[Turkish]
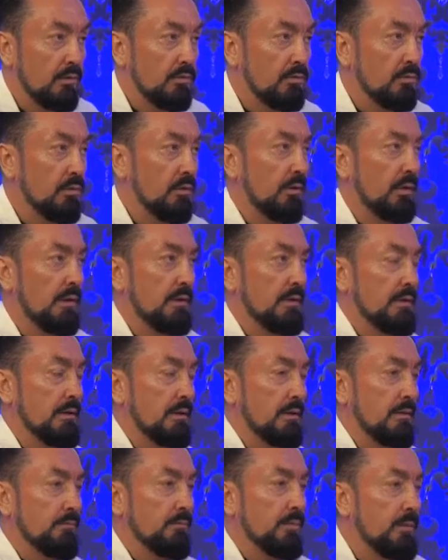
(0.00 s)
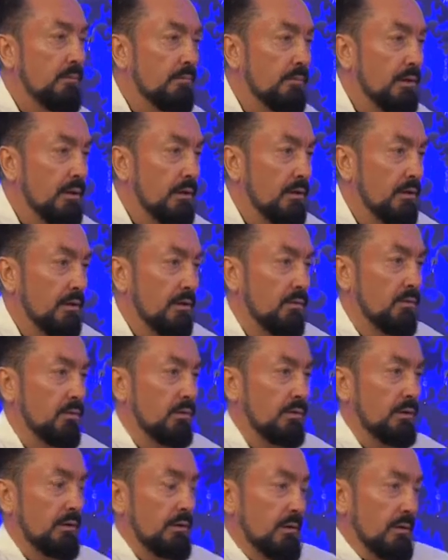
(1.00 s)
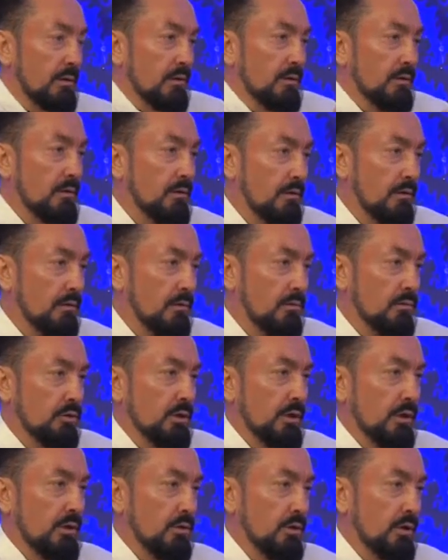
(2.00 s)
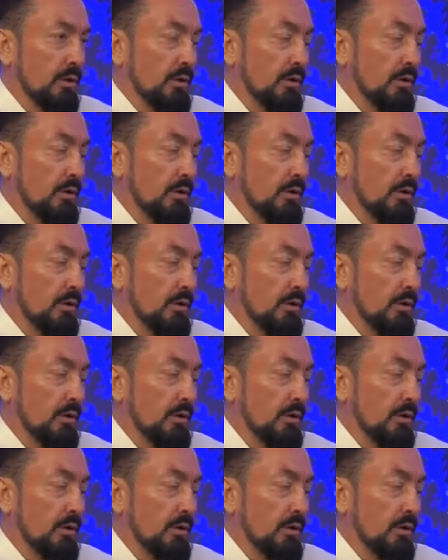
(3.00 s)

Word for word: Dolayısıyla bin bir noktada çelişik